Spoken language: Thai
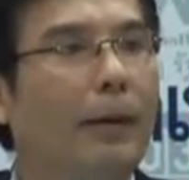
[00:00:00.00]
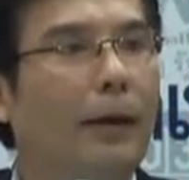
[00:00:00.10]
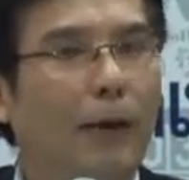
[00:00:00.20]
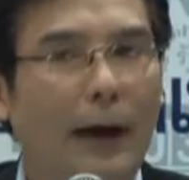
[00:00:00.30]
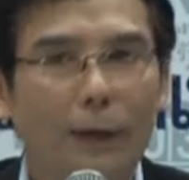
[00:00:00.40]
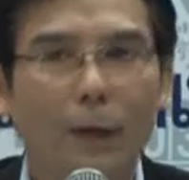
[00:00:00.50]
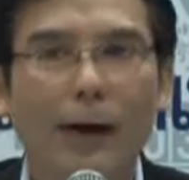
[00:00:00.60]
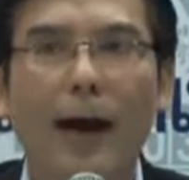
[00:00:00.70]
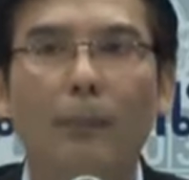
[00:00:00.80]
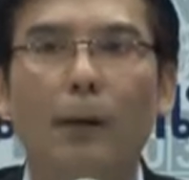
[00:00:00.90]
เป็นฝ่ายตรง
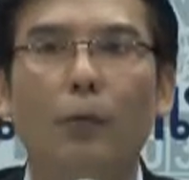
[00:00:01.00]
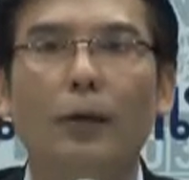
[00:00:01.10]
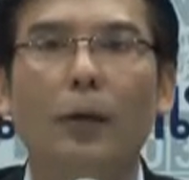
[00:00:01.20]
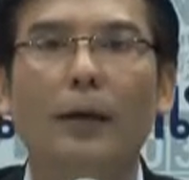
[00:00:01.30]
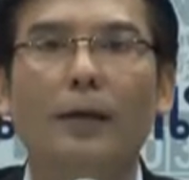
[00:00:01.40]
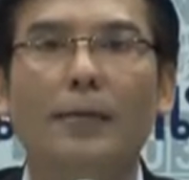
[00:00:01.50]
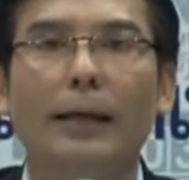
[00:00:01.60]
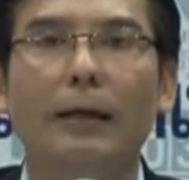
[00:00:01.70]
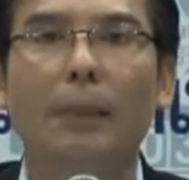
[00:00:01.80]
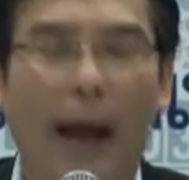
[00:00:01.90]
ข้ามพันตำรวจโททักษิ
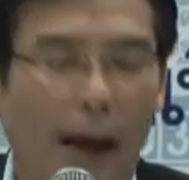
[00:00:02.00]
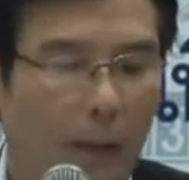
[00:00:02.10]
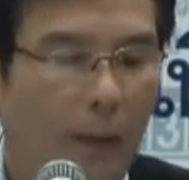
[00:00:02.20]
ณหรือเปล่า